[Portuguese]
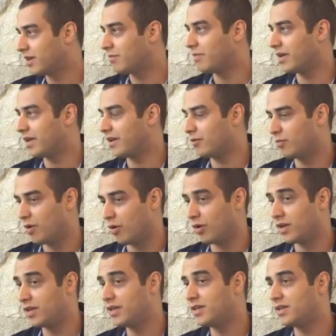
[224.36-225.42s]
também o meu
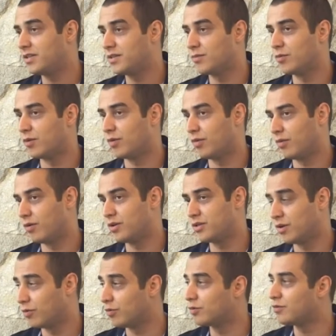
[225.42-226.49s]
ritmo.
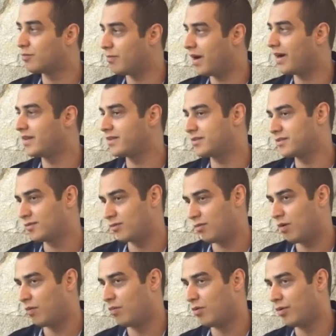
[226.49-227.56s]
Hoje eu uso mais
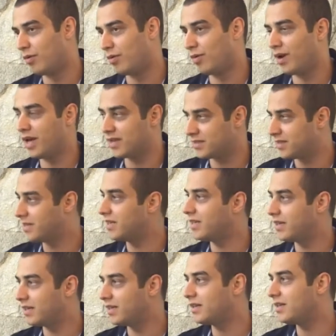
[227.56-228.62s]
como
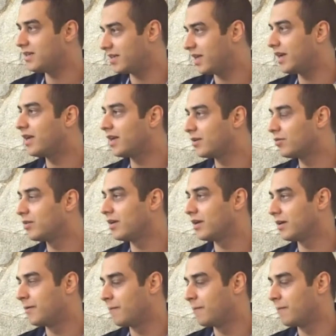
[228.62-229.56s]
lazer e treino, né?